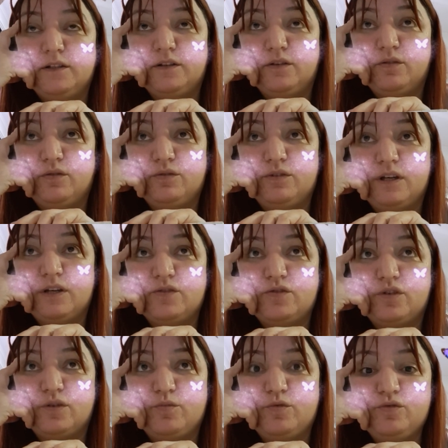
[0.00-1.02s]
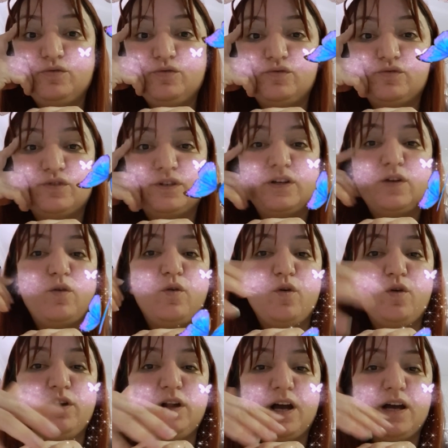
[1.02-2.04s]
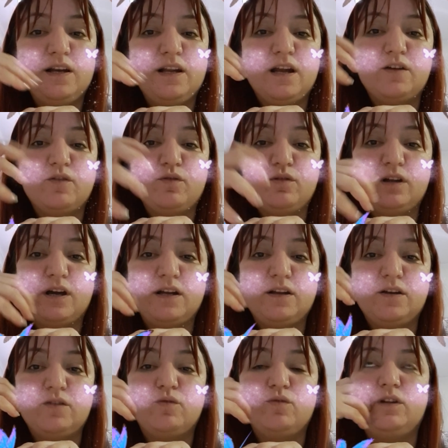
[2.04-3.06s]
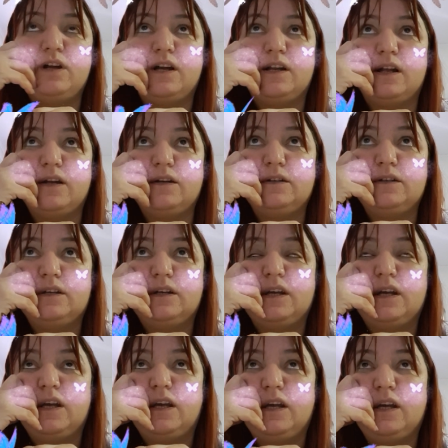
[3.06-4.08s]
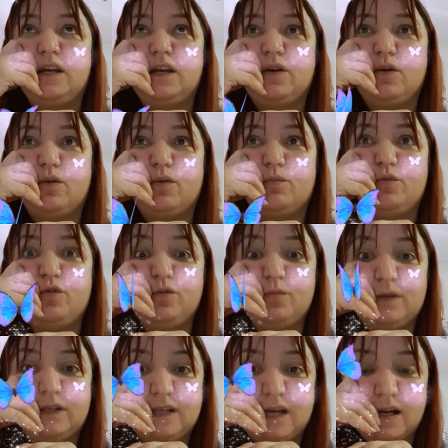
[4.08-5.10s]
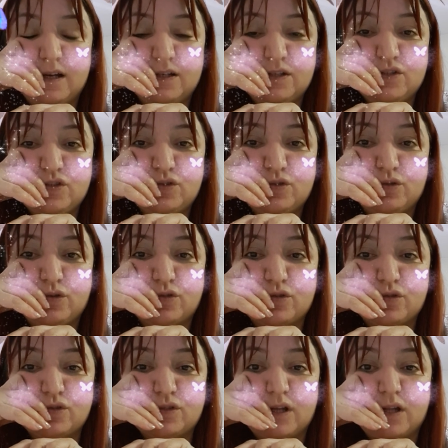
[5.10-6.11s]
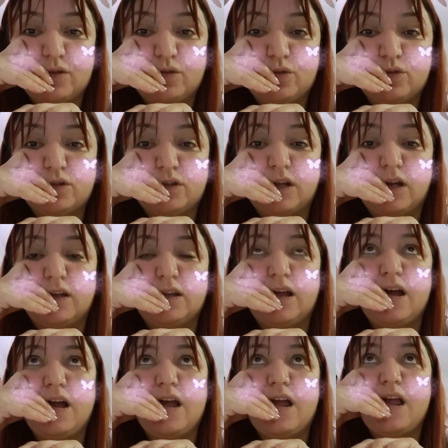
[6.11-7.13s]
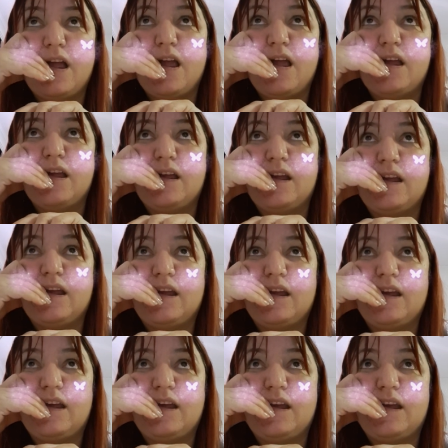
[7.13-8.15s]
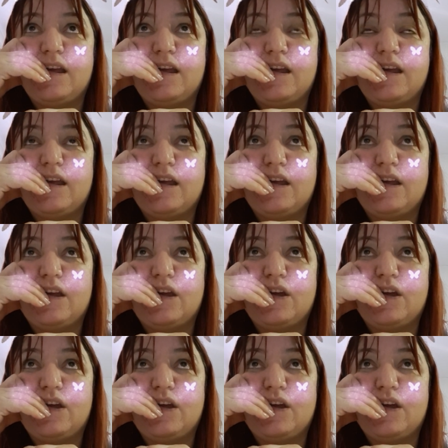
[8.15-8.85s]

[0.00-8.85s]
Ondan sonra bunun üzerine olaylar olaylar olaylar. E, büyük bir yangın çıkıyor sosyal konutlarda. E,